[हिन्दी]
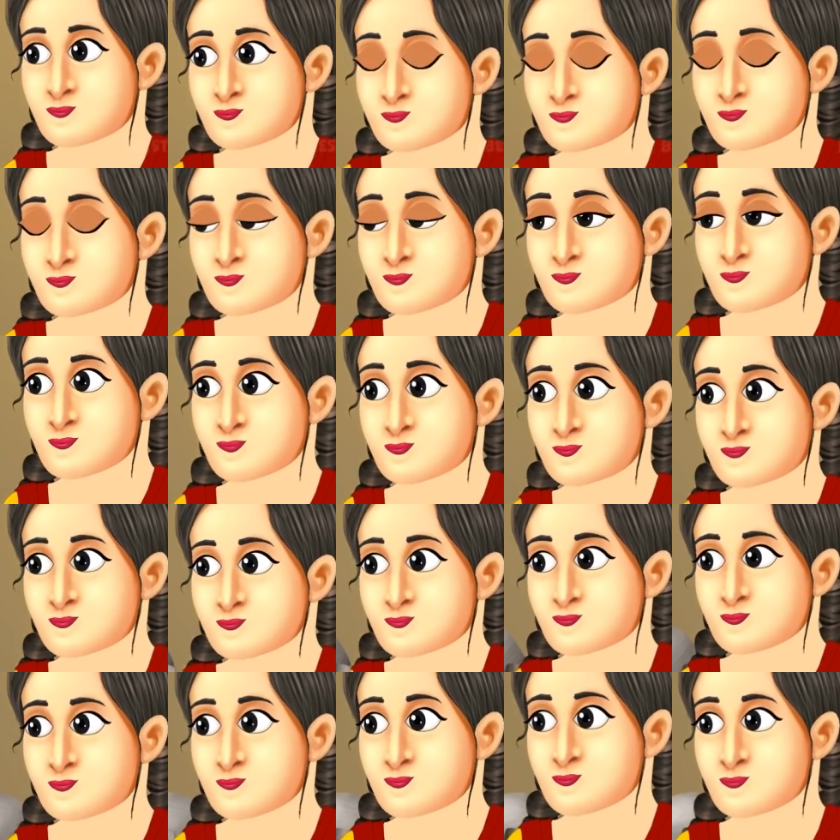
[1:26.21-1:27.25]
फिर शीना
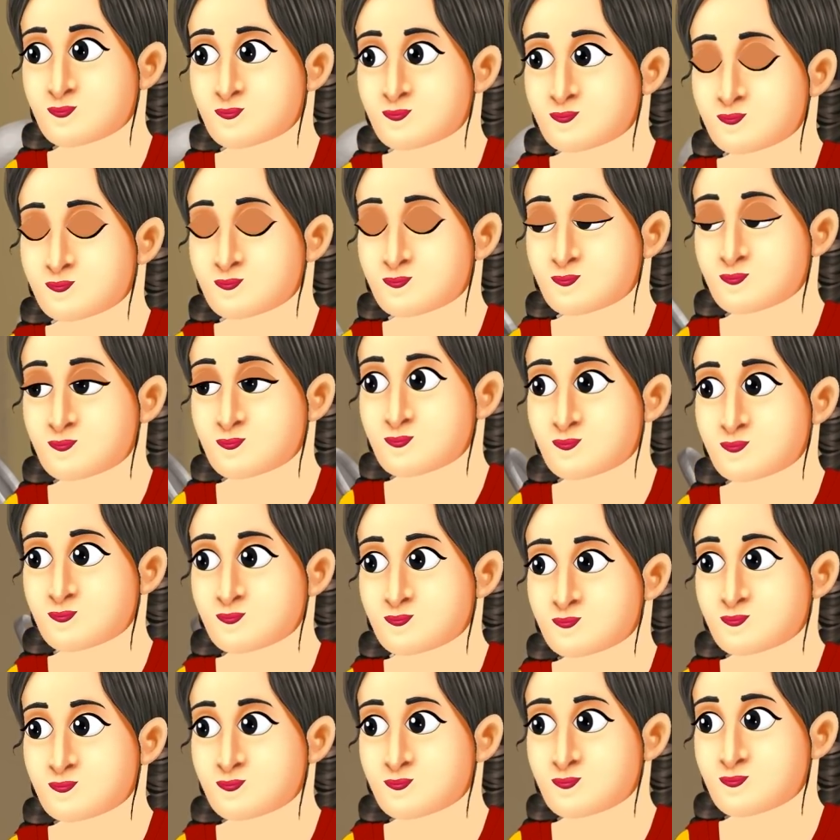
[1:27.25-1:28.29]
चूहे को बाहर ले
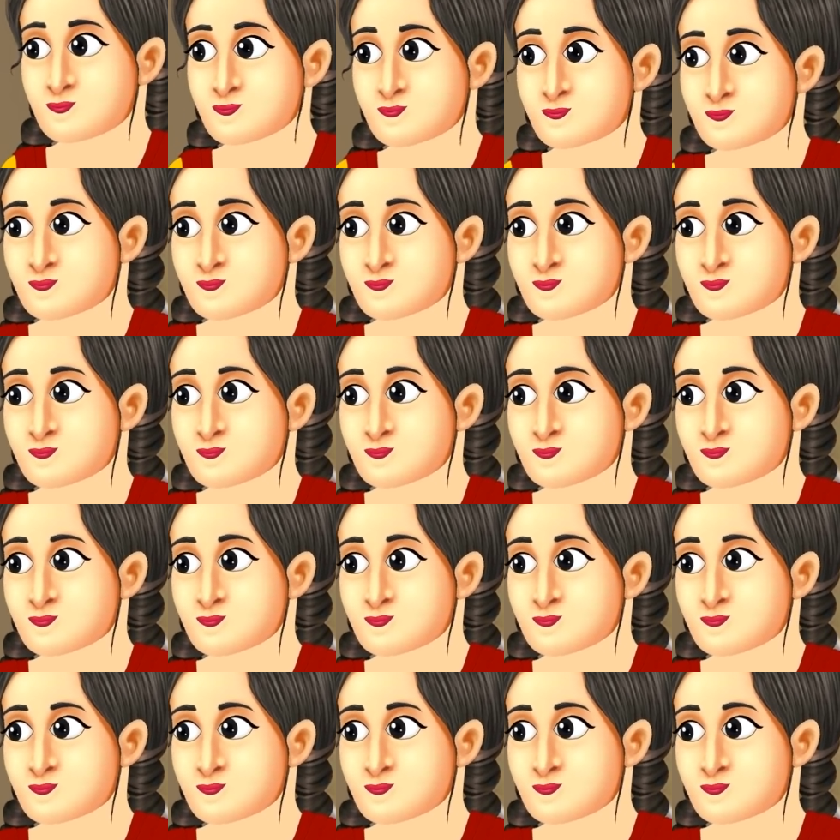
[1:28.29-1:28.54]
आती है